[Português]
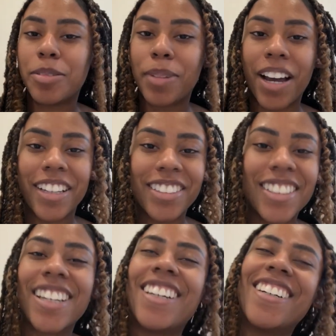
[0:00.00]
demais.
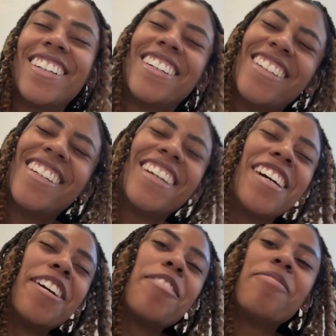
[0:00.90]

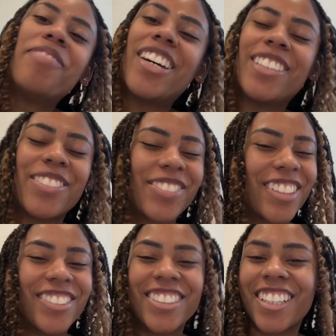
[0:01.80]
mas é porque
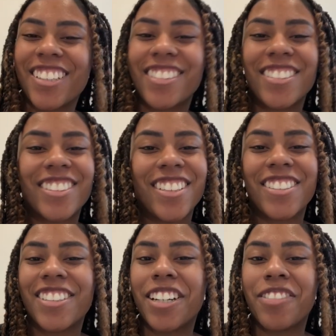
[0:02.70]
eu esqueço, eu esqueço
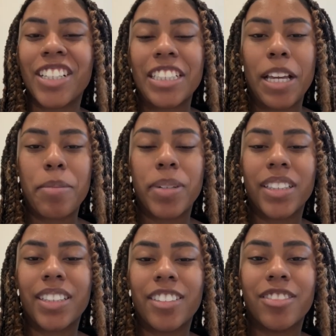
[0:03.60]
de gravar sempre,
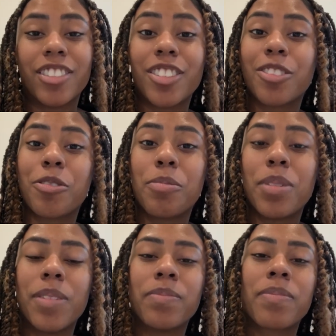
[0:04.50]
então
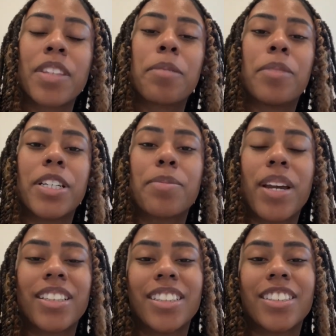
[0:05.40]
desculpa. Mas
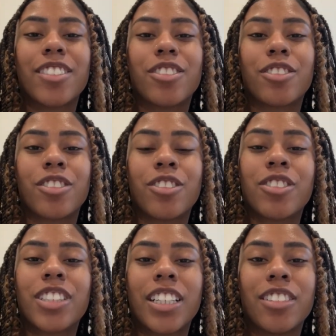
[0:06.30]
espero que vocês tenham
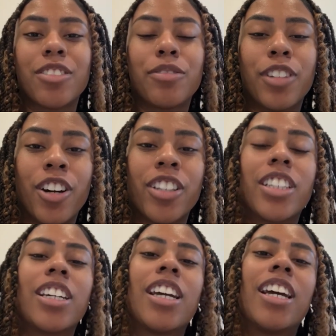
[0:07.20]
gostado do
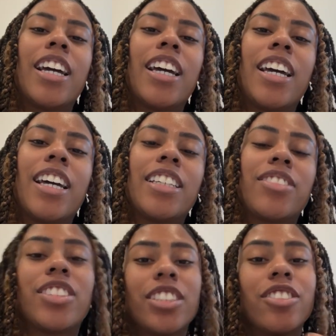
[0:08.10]
vlog. É, se
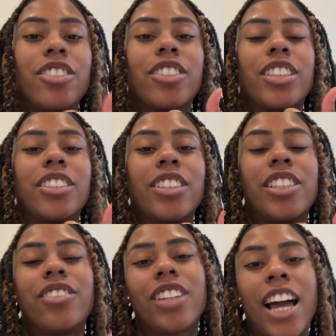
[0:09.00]
você gostou, então
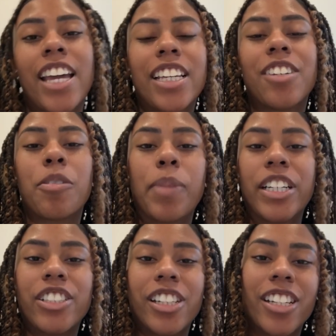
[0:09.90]
deixa um like,
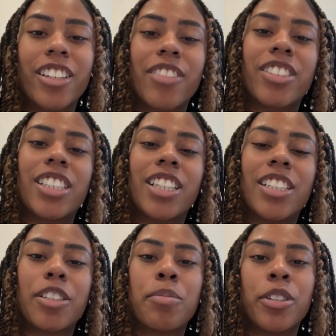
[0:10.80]
compartilha que vocês
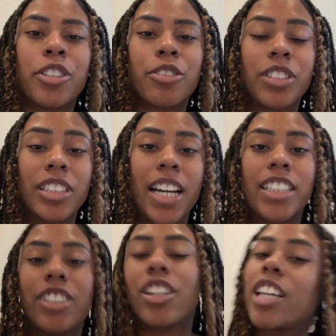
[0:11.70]
acham que pode gostar
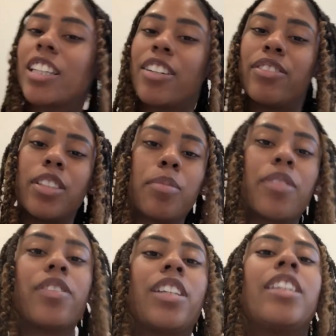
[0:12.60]
de alguém que tá vindo pra
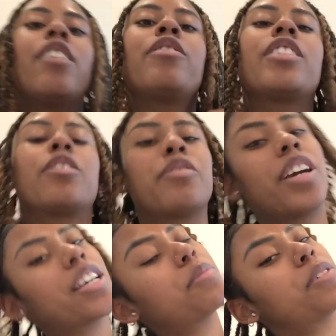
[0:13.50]
Filadélfia,
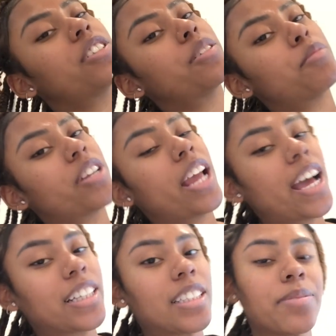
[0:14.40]
talvez, pode dar uma
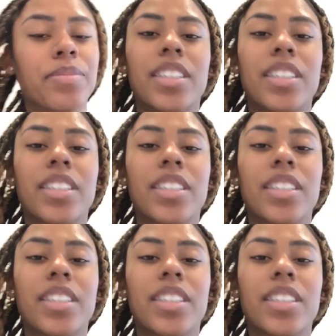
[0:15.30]
olhada.